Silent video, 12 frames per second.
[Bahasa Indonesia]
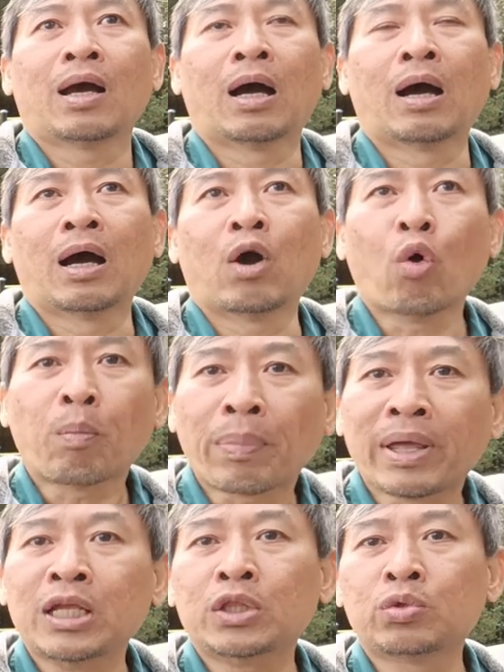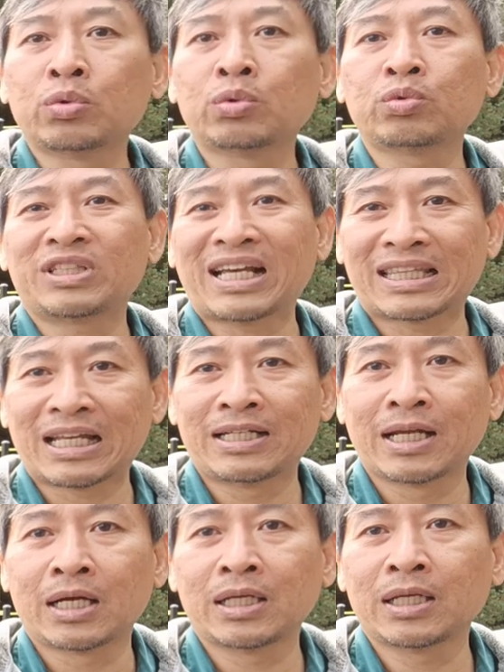Uh, OP itu singkatan
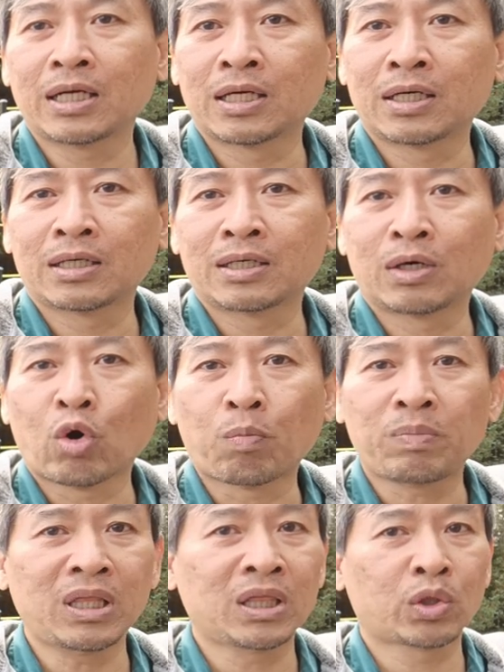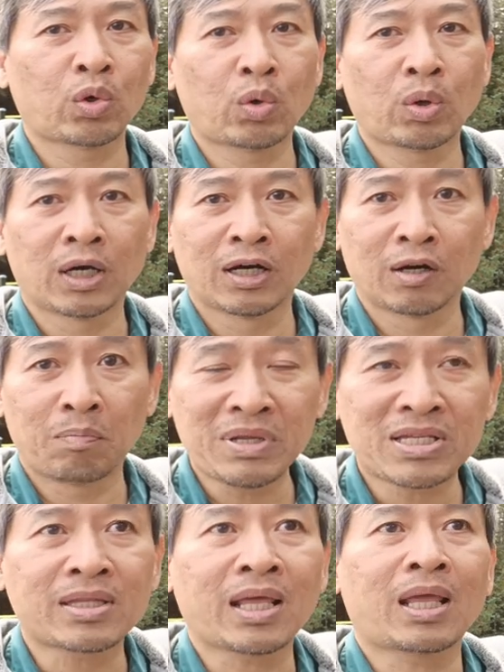dari uh, Opinto uh,
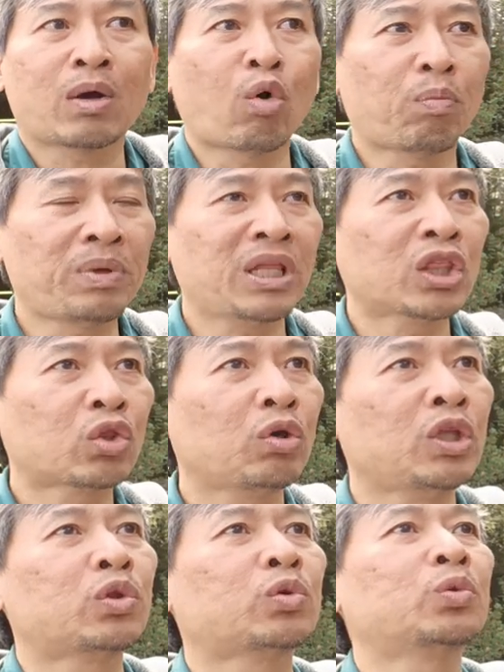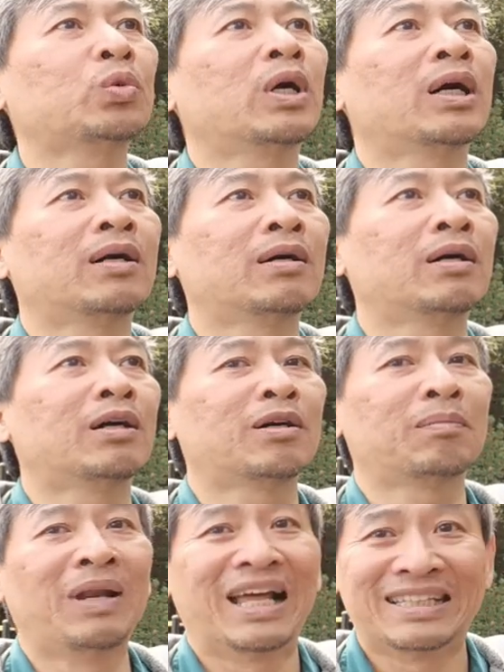Piste. Opinto itu
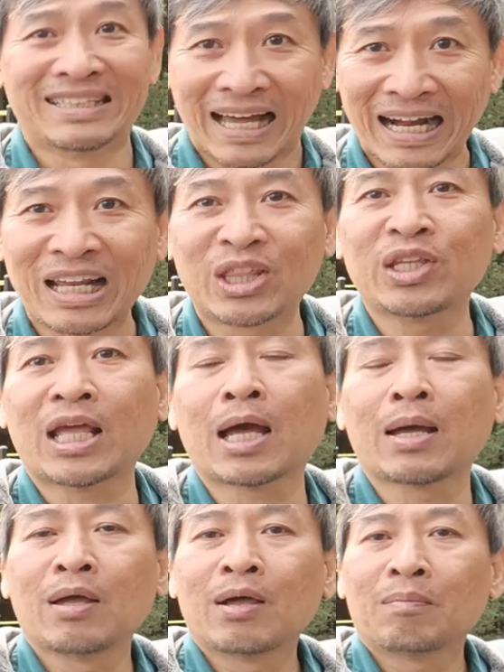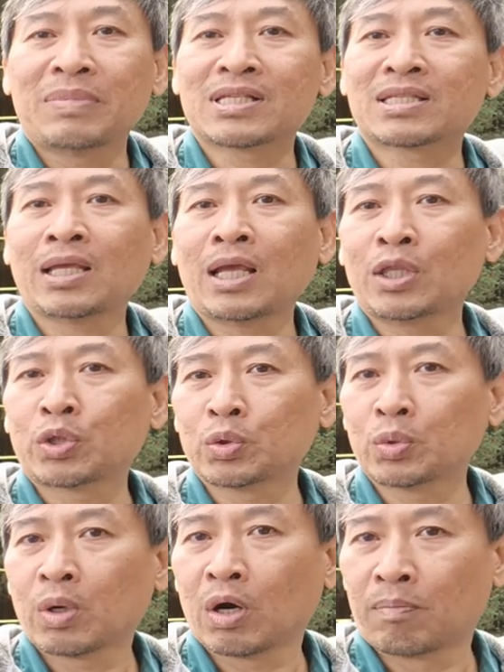uh, belajar gitu ya. Piste
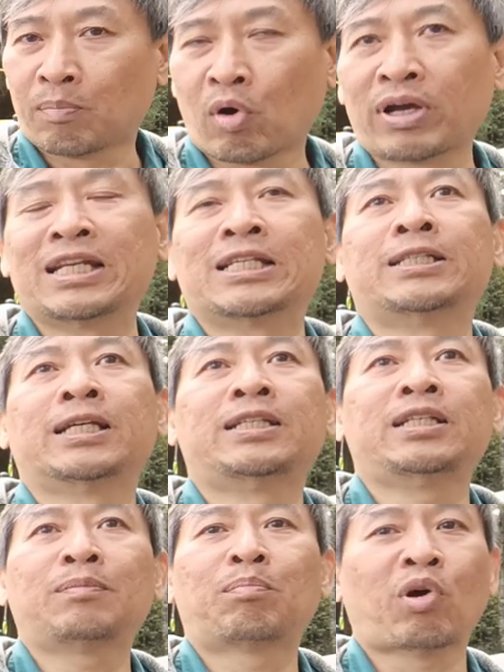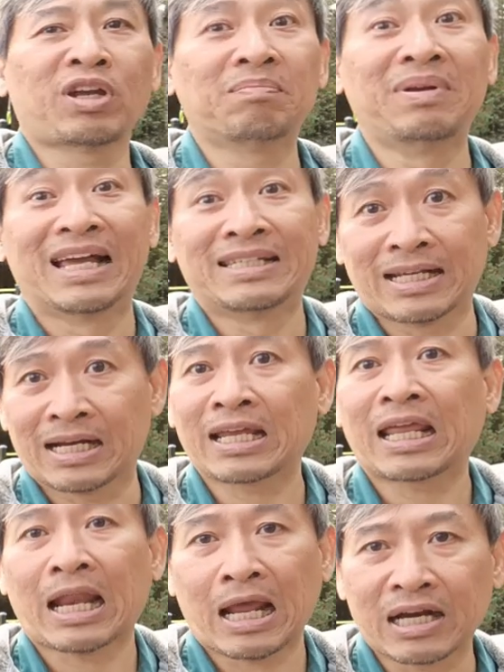itu poin. Jadi poin belajar.
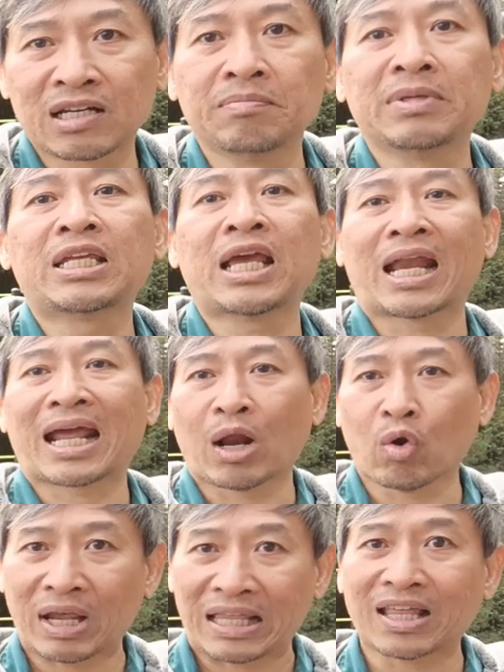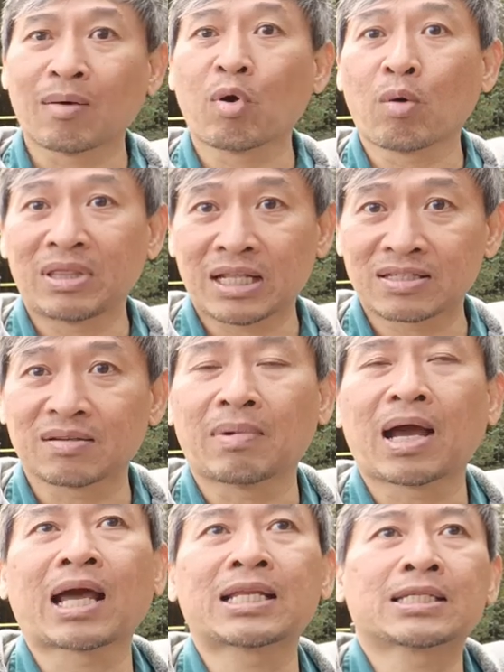Kira-kira demikian kalau kita mau
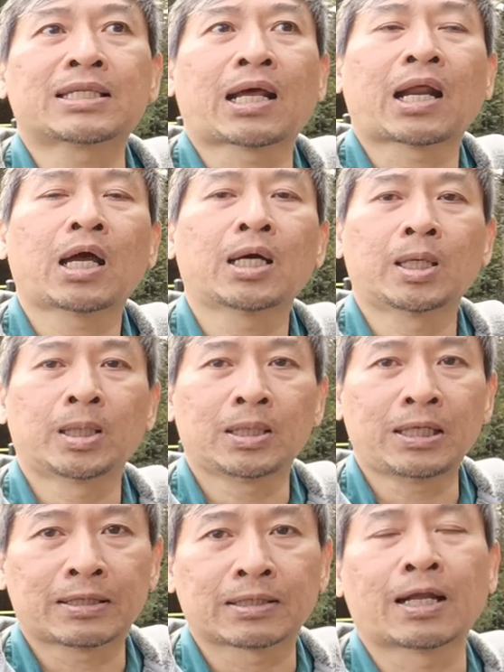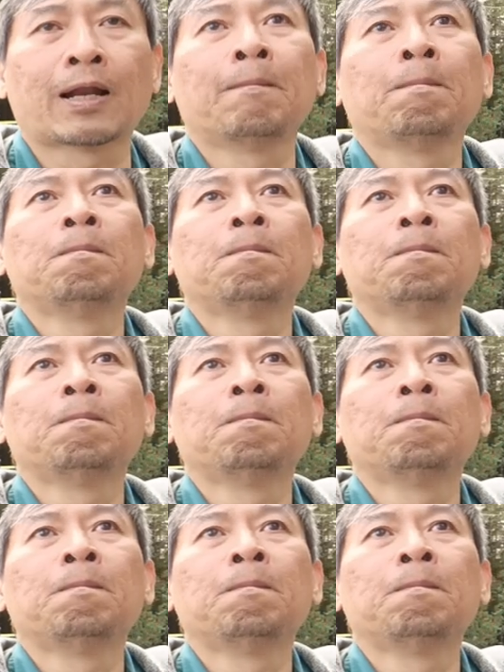menerjemahkan secara uh, literal.